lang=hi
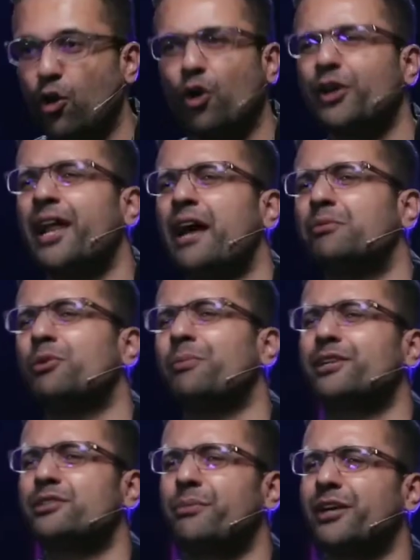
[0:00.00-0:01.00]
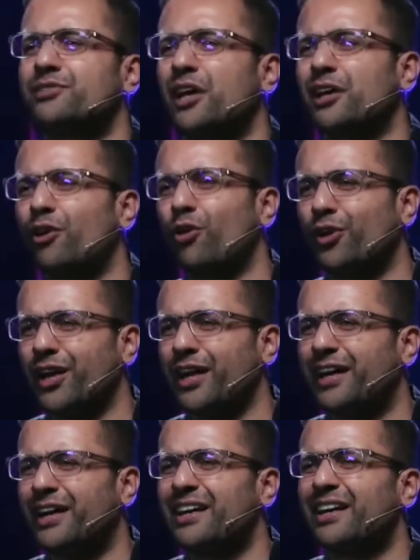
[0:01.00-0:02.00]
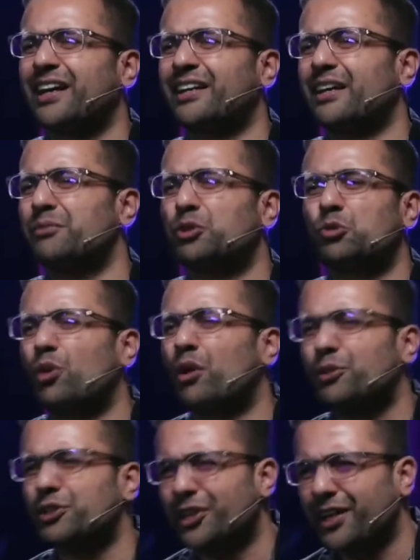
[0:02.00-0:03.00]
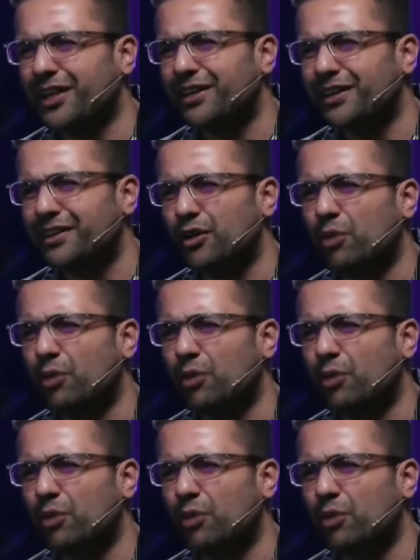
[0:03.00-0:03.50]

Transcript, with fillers: लॉक इन है भी तो मैक्सिमम yes. एक साल का लॉक इन है yes. कटा भी तो थोड़ा बहुत कटेगा